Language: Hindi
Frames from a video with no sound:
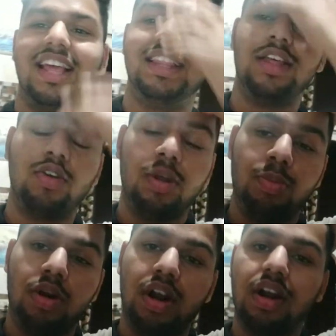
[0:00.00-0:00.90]
देख देख कोई
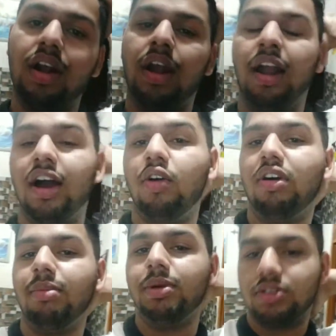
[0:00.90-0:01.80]
प्रोडक्ट
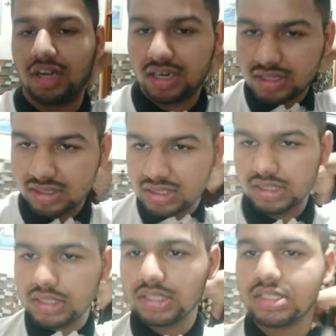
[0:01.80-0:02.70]
लगाऊंगा मैं थोड़ा
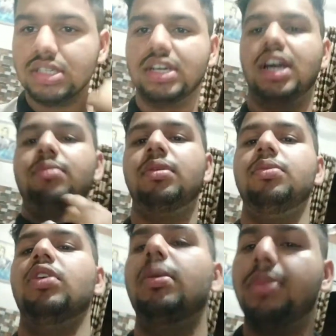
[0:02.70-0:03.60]
गर्मी
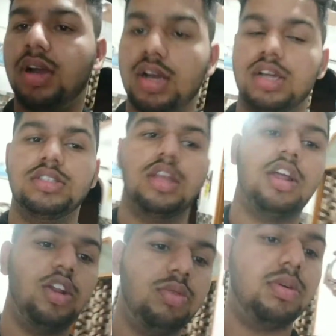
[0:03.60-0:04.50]
भी हो रही है पंखा
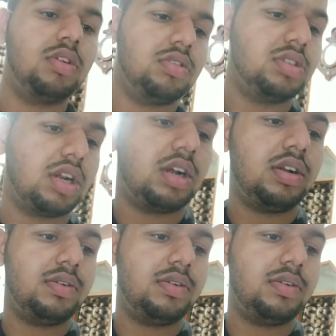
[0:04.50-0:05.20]
चला लूँ मेरे को ज़रा